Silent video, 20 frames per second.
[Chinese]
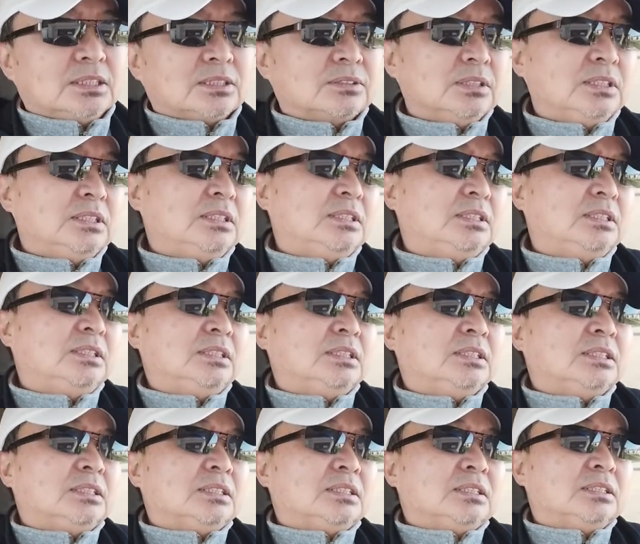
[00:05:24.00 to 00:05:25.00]
所以
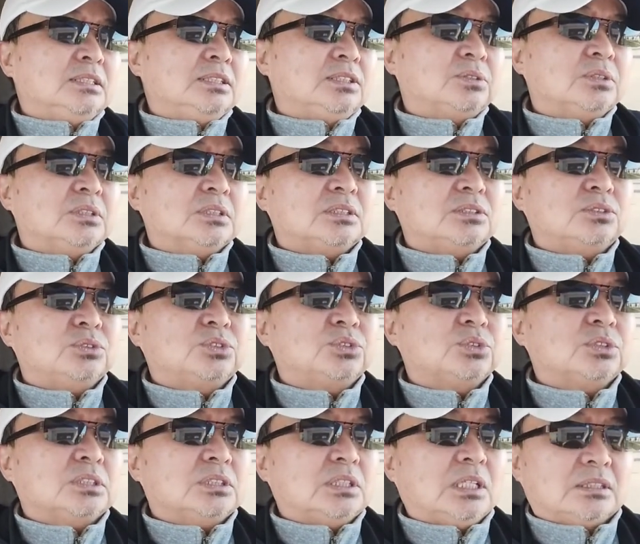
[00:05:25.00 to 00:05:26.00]
你说就
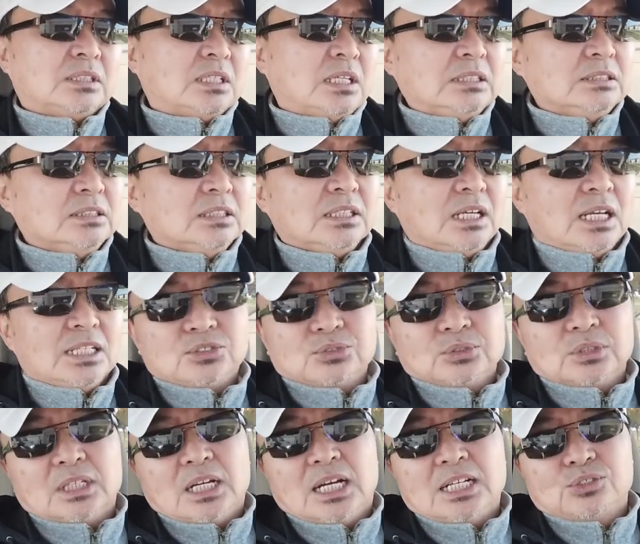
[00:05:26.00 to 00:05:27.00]
说，刚才还
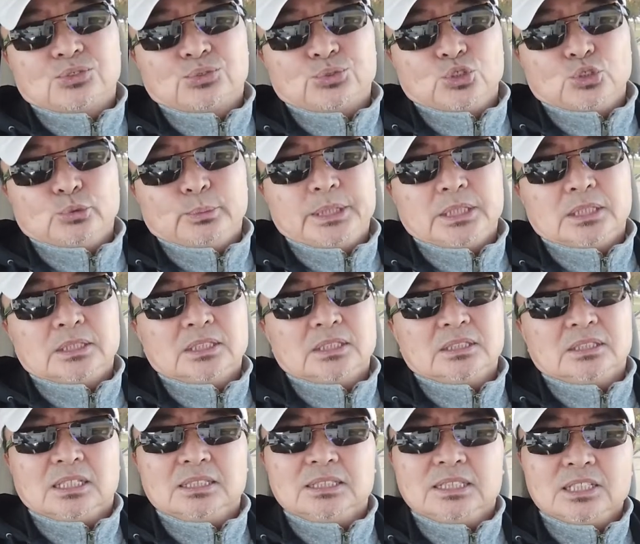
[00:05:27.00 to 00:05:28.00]
说看主流媒体，这
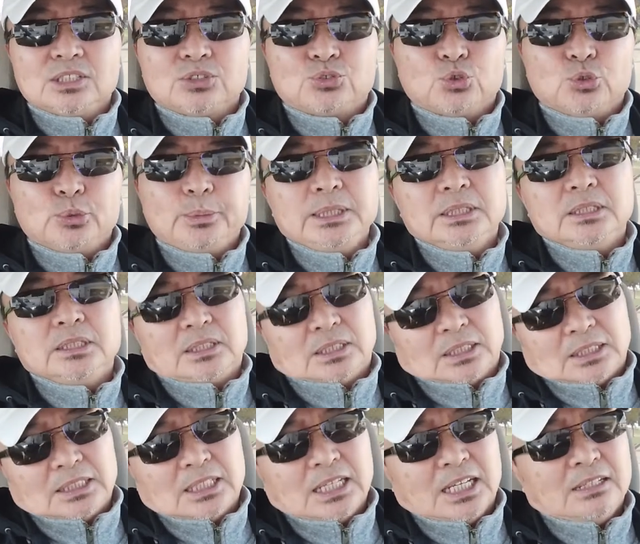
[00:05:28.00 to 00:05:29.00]
现在的主流媒体
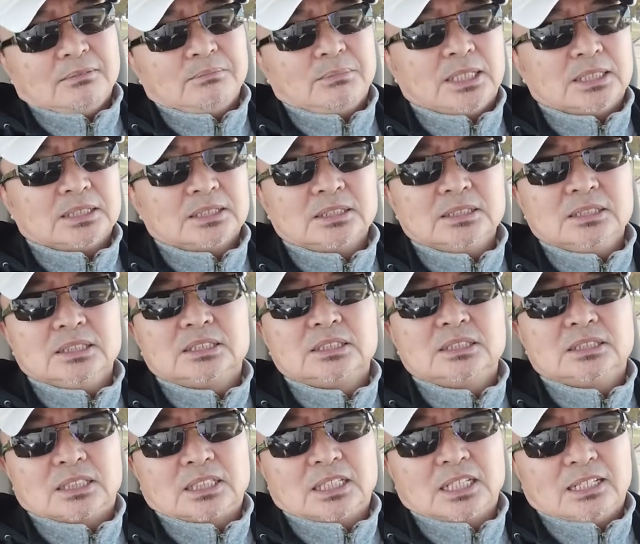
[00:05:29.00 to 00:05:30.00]
能看吗？真的
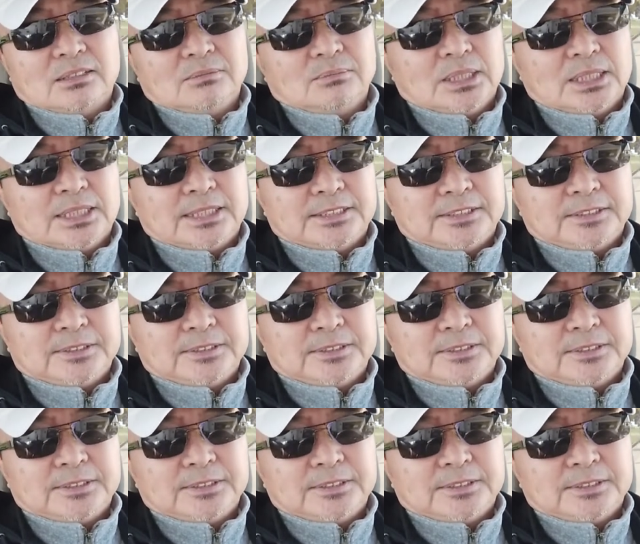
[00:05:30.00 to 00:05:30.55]
是能看吗？